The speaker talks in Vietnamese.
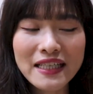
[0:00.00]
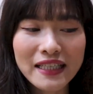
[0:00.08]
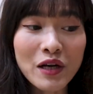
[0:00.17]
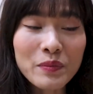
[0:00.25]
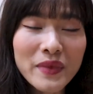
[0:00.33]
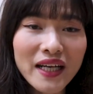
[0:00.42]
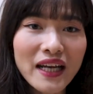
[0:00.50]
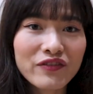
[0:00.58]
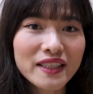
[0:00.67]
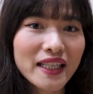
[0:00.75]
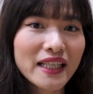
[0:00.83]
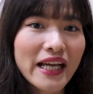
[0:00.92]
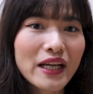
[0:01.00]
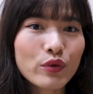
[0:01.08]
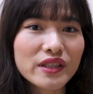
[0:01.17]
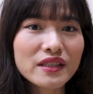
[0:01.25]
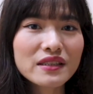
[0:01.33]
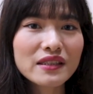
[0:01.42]
Đặc biệt là với tính cách của
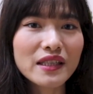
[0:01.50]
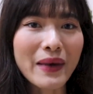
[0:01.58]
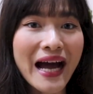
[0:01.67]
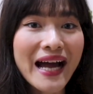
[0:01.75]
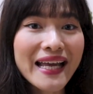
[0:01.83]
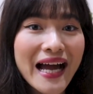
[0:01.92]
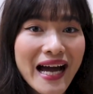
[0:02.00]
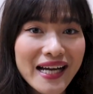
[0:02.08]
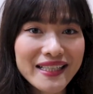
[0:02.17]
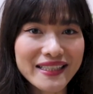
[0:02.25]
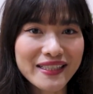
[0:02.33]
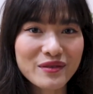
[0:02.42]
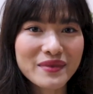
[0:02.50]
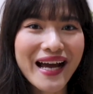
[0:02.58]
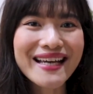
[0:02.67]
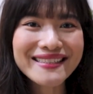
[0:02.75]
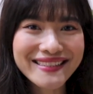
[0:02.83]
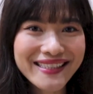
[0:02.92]
những người mà hai ai ở trong
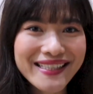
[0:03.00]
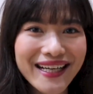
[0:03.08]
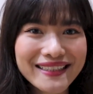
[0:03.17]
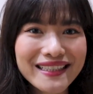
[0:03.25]
DISC ạ,